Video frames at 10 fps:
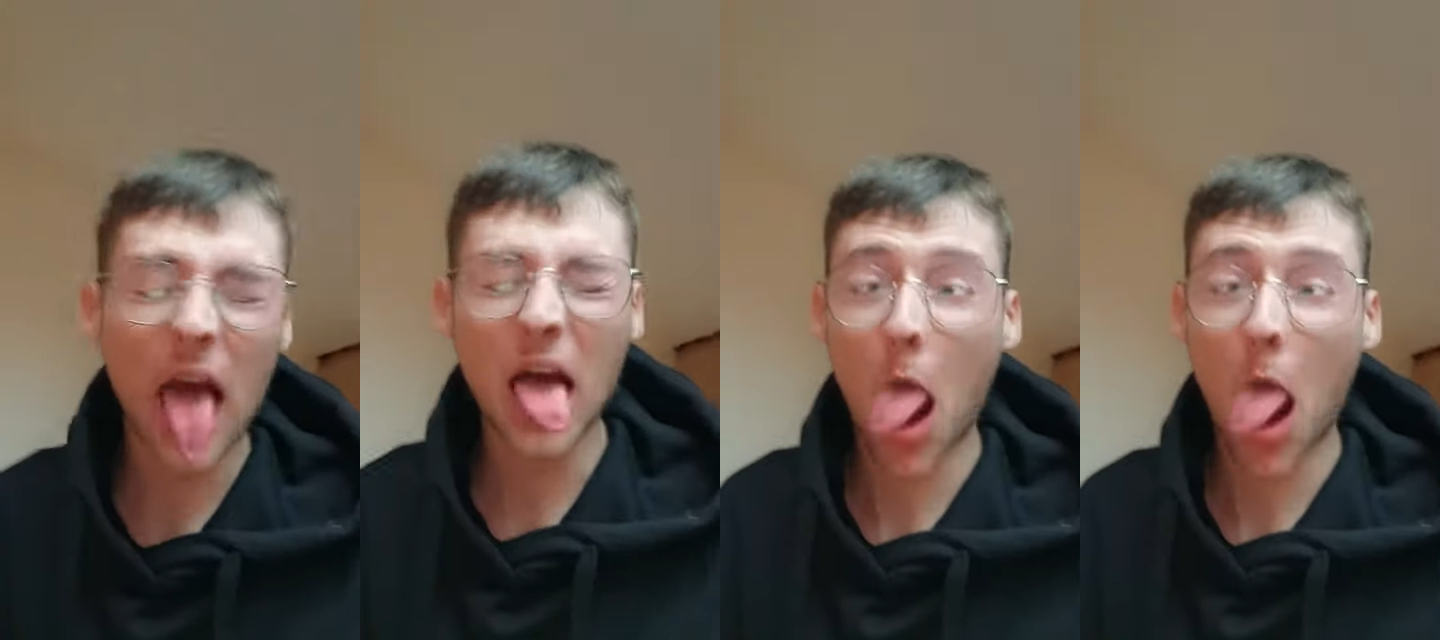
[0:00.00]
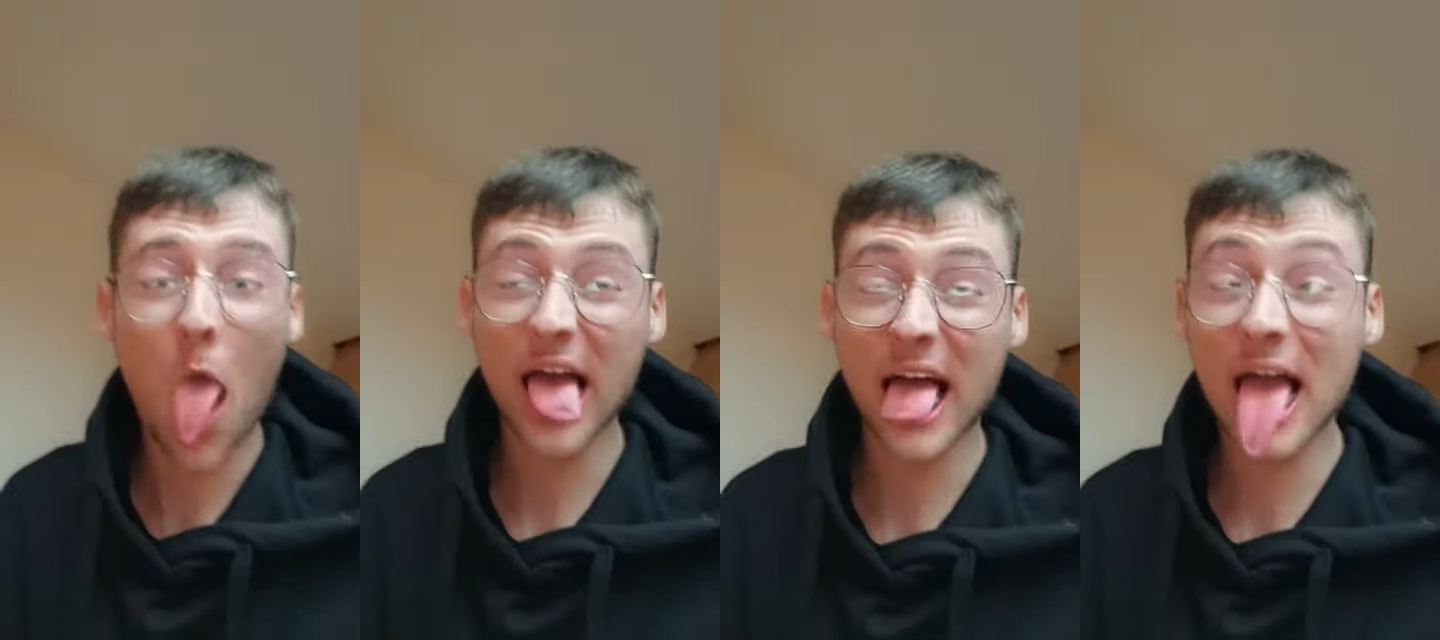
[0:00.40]
Wesh,
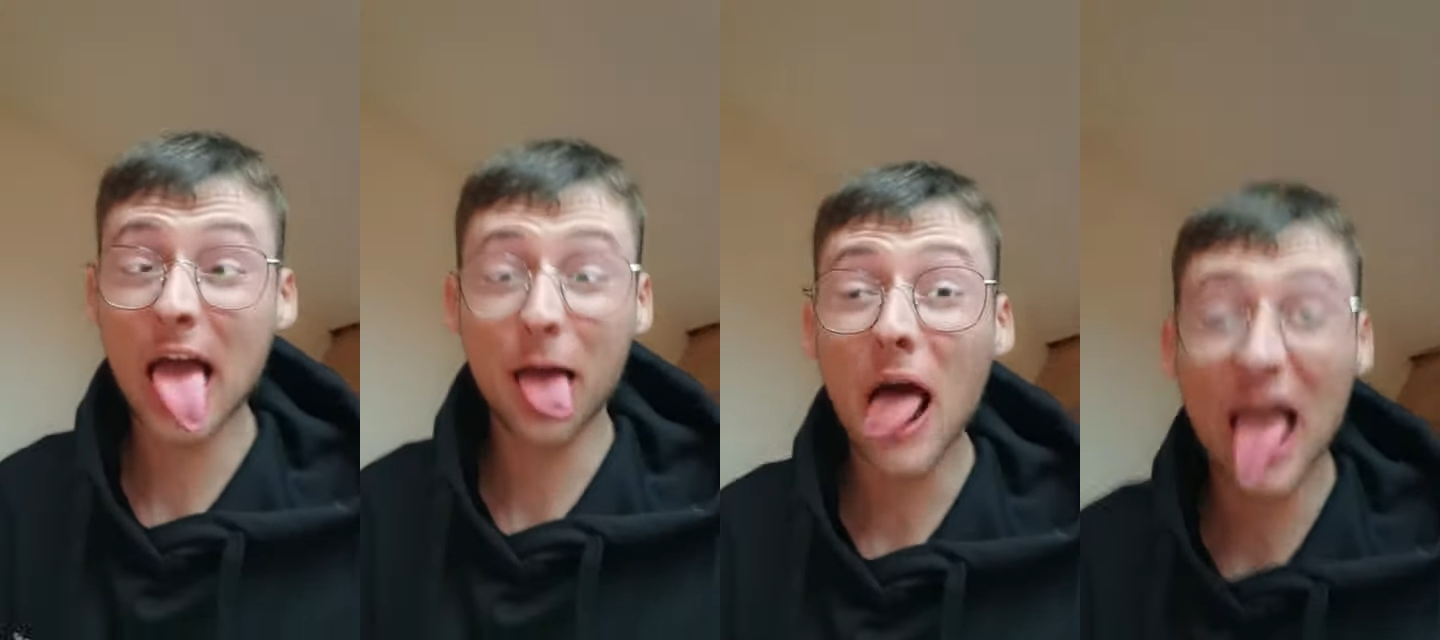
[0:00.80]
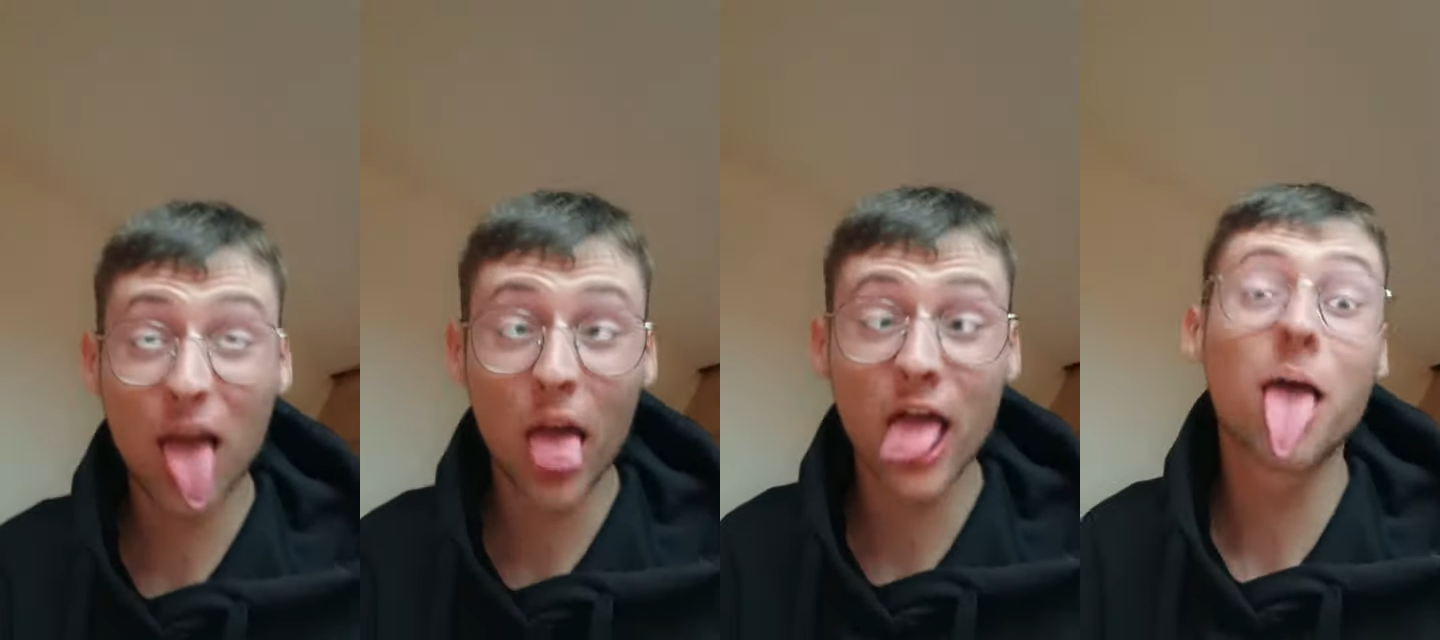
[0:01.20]
qu'est-ce qui se passe Wesh,
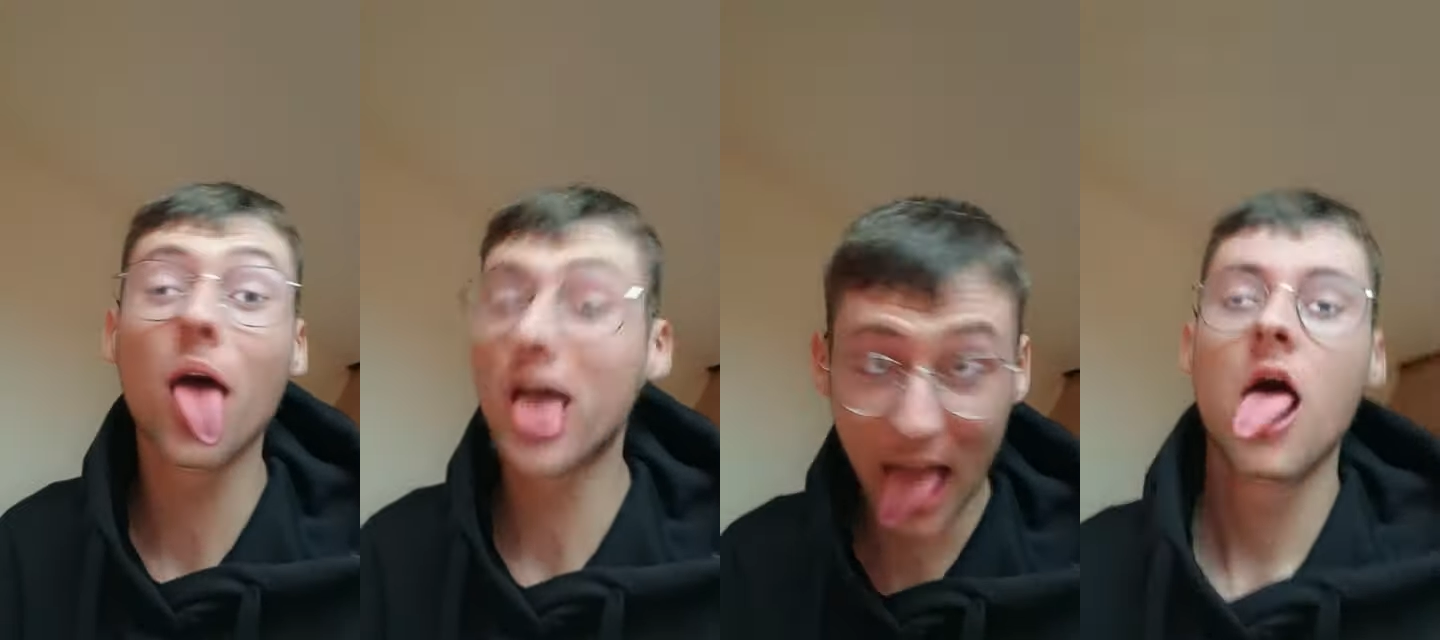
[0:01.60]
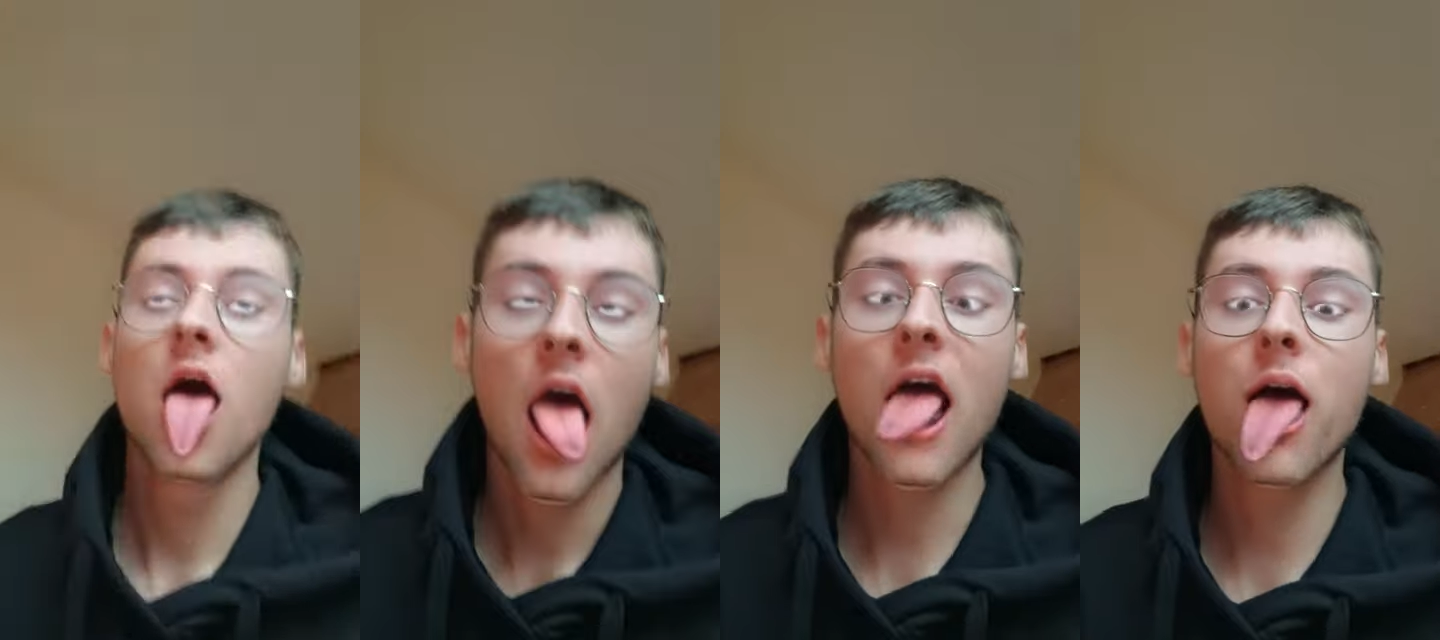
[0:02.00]
je suis possédé
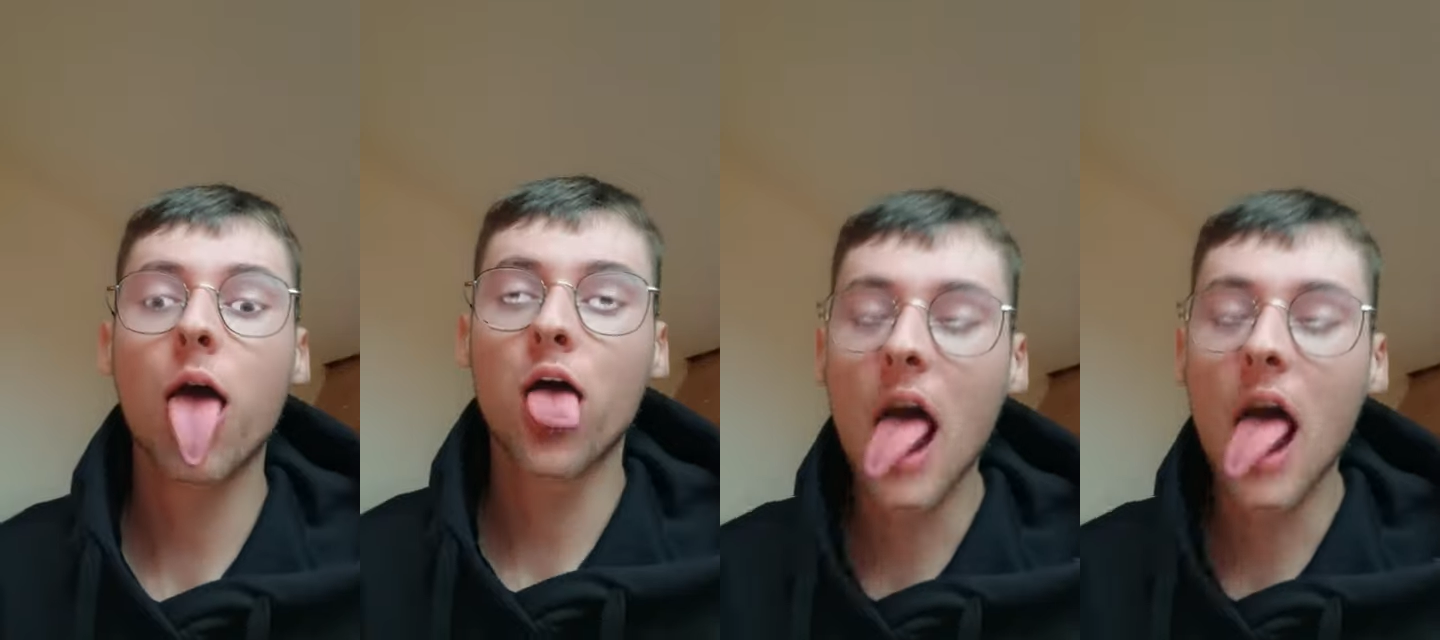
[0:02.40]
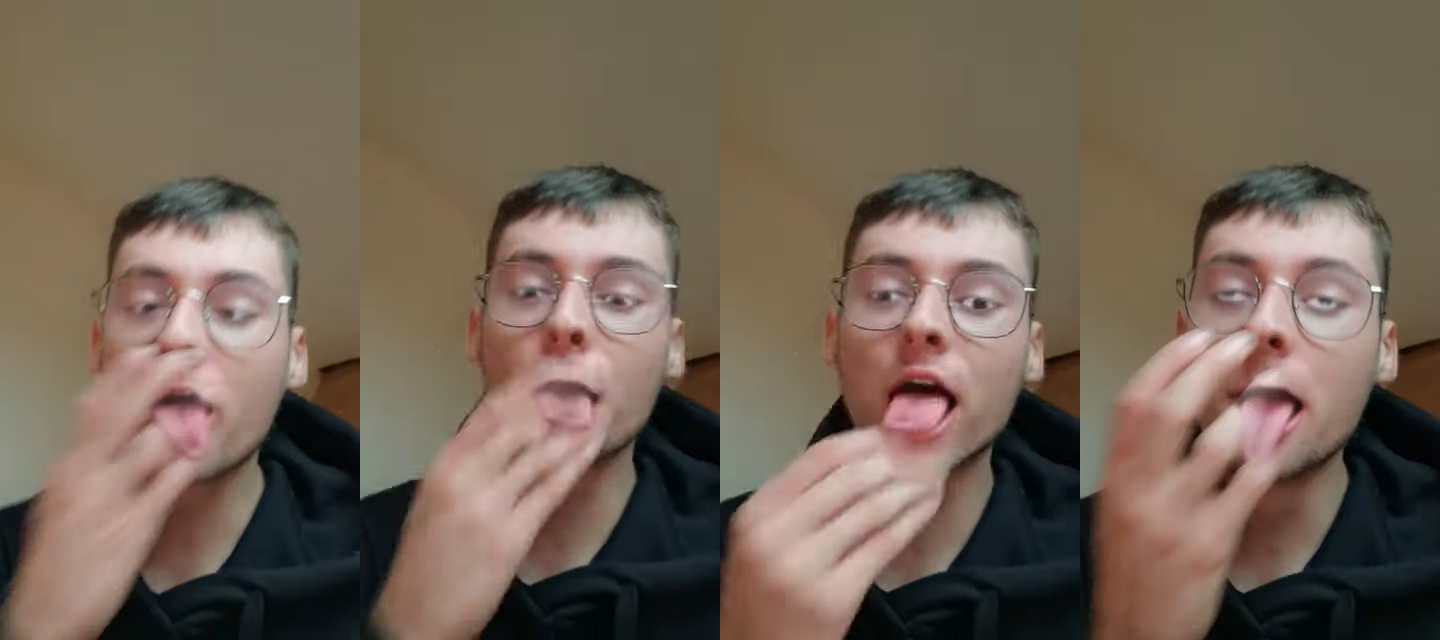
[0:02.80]
Enlève-moi cette langue de
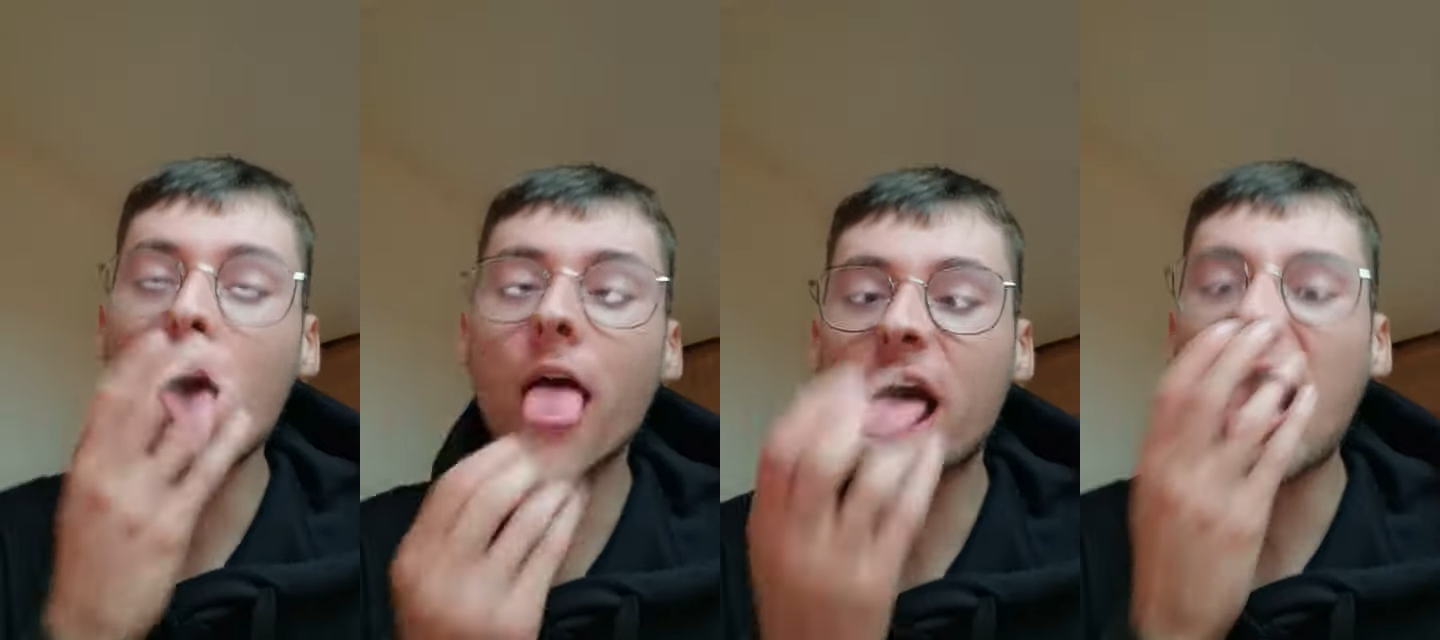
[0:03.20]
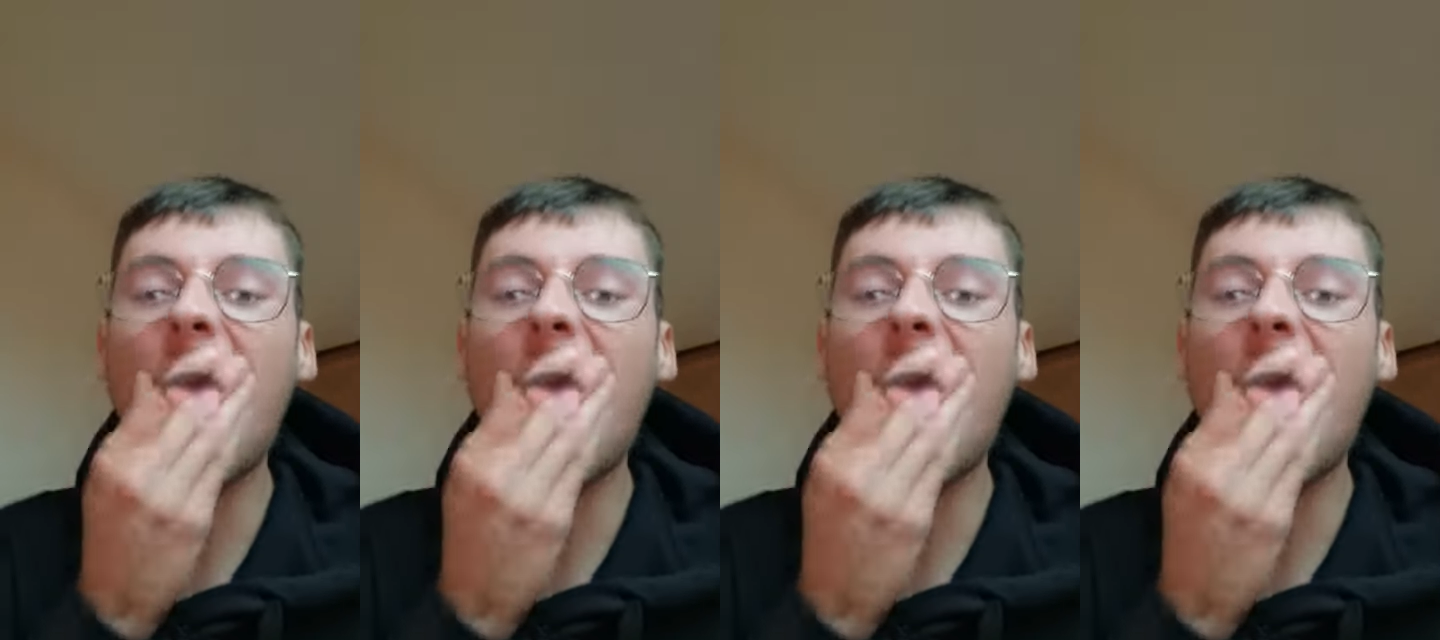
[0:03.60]
tes morts, frère